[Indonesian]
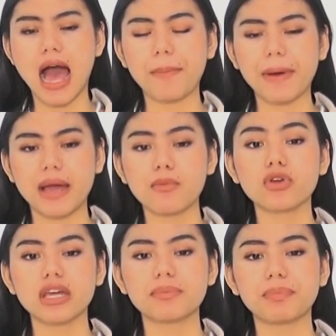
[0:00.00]
apa ya
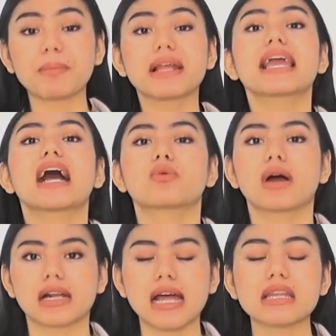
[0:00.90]
mungkin pemilihan warna